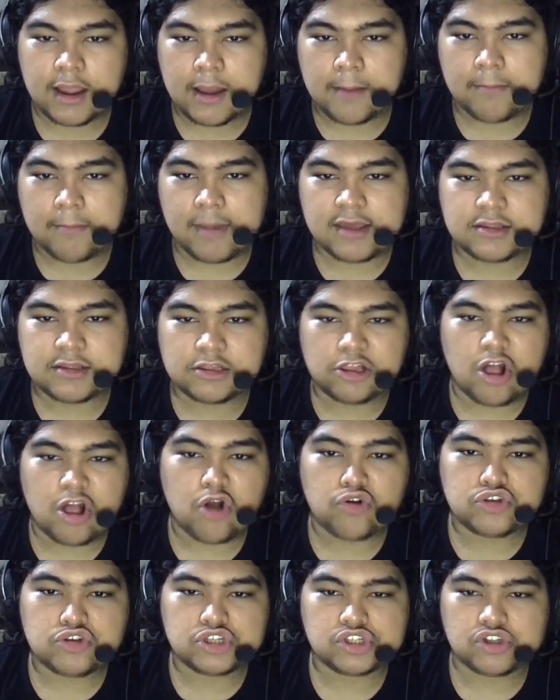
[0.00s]
mas
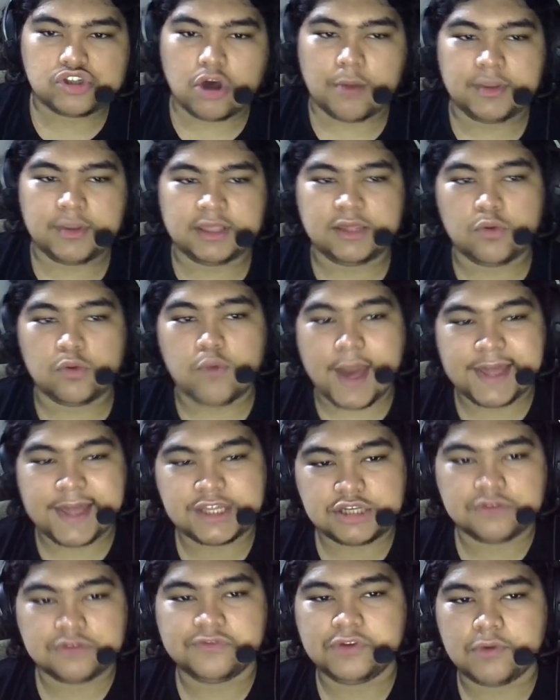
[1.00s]
logo descobre que
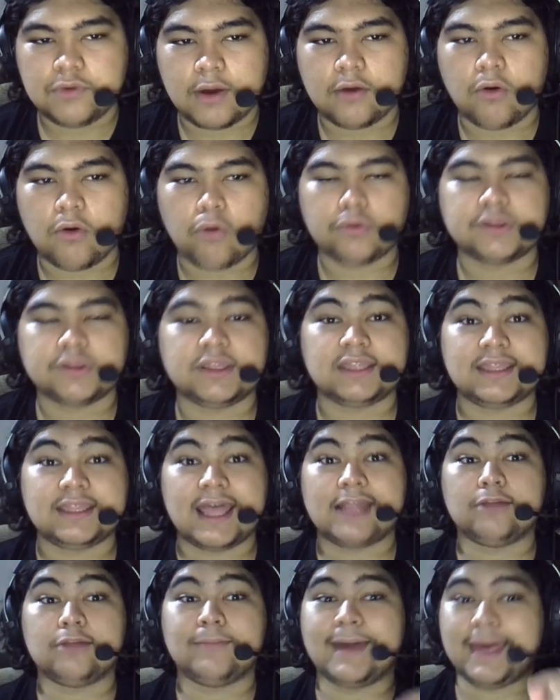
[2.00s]
Westview a
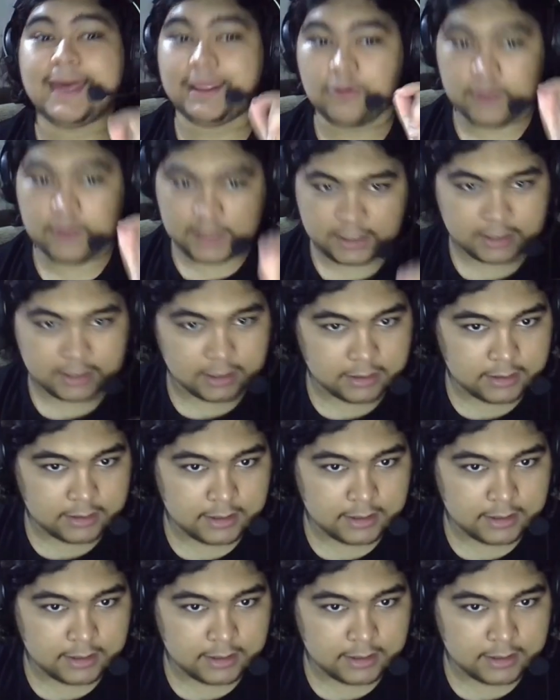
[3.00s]
considera uma heroína,